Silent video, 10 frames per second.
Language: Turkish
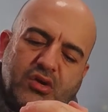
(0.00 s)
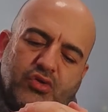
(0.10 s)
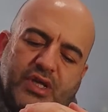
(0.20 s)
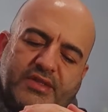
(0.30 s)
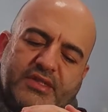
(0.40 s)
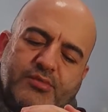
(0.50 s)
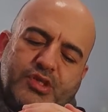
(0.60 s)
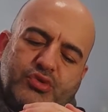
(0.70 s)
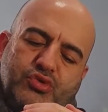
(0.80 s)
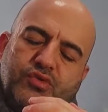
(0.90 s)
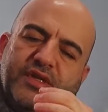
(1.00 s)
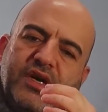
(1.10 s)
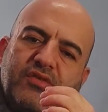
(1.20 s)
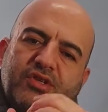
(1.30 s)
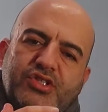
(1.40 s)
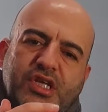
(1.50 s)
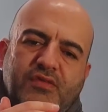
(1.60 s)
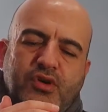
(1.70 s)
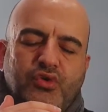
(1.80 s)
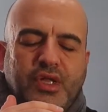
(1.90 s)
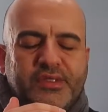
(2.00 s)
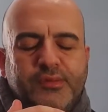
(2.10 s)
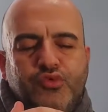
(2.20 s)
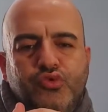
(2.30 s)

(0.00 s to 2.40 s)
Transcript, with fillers: Onun altında bir duygu ve davranış daha var. Onun altında bir